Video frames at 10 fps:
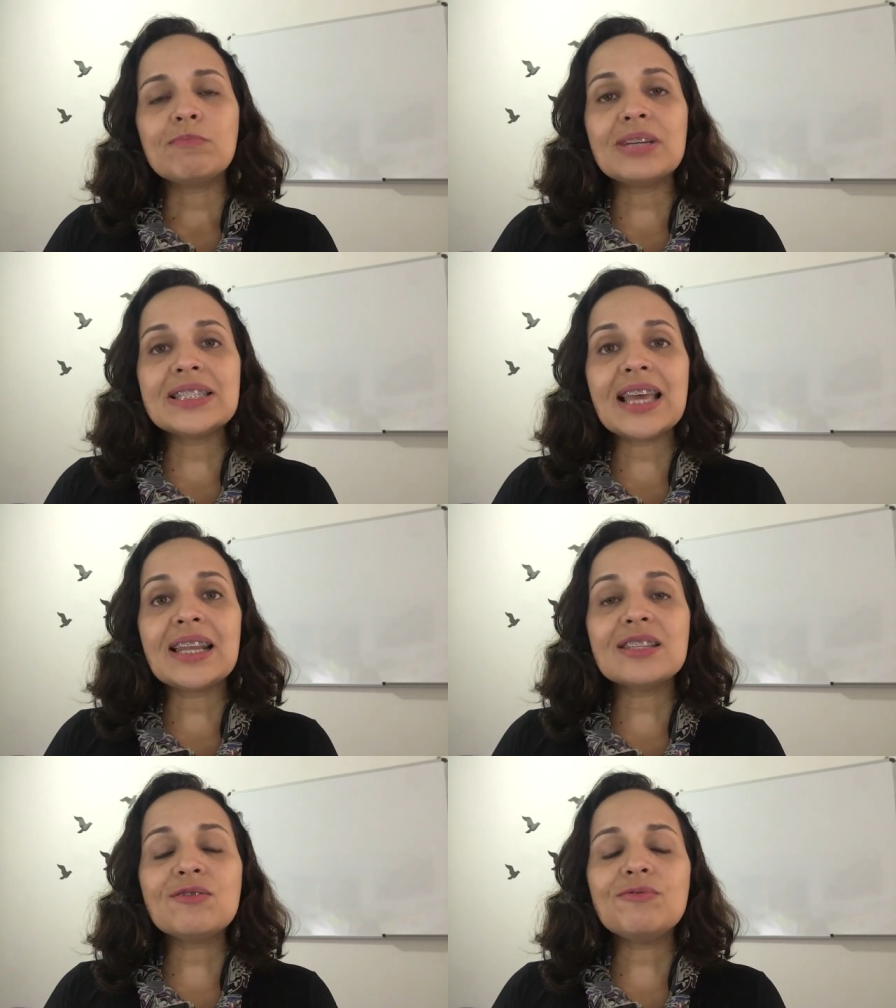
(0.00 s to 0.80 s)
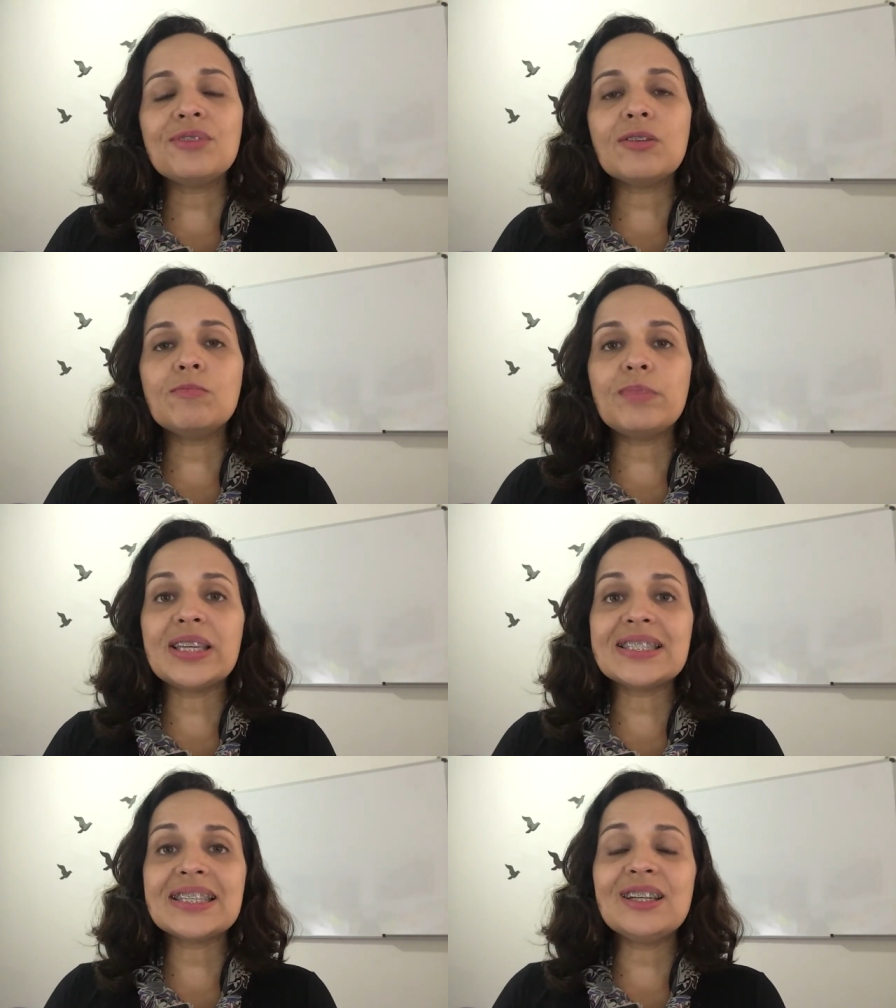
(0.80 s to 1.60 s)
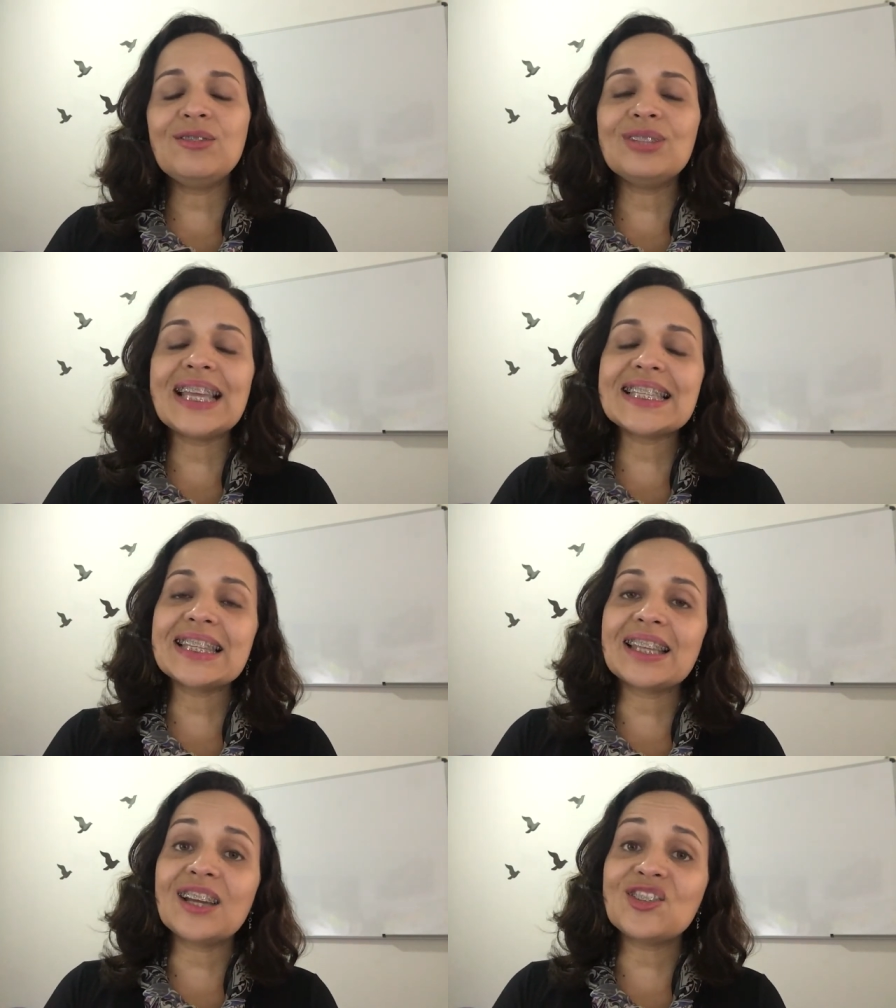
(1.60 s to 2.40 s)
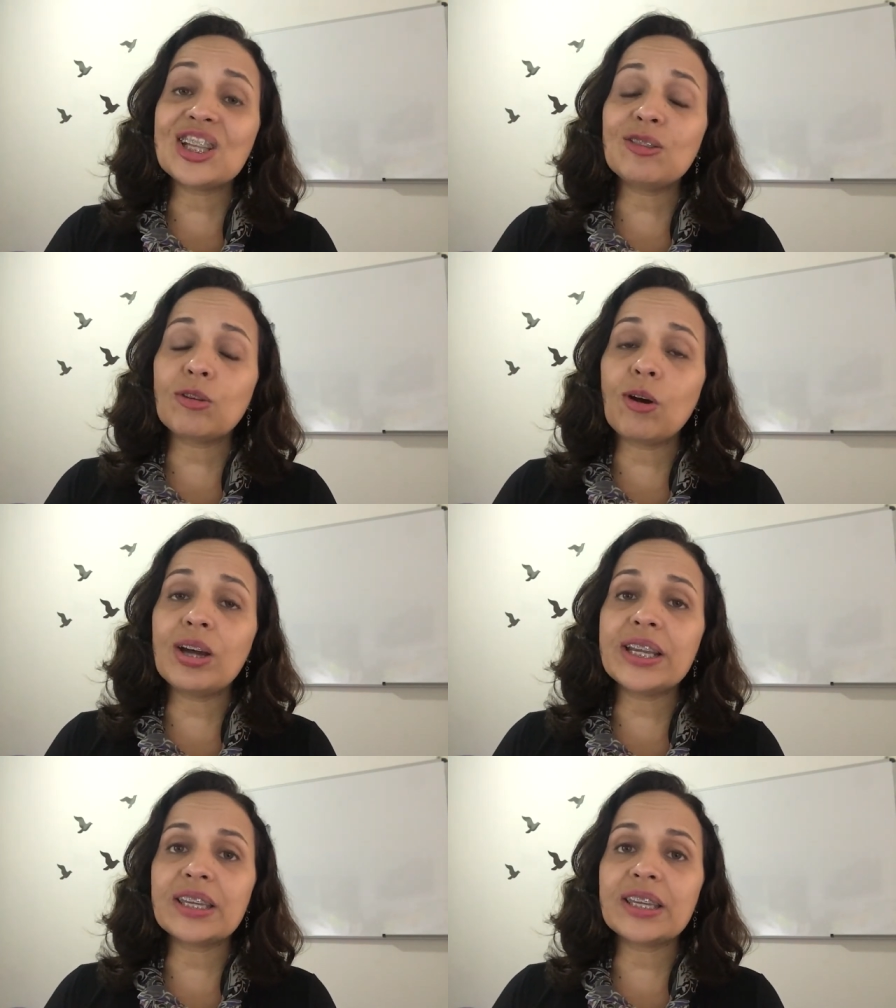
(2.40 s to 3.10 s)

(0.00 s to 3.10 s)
mas elas não ficam pensando nessa trajetória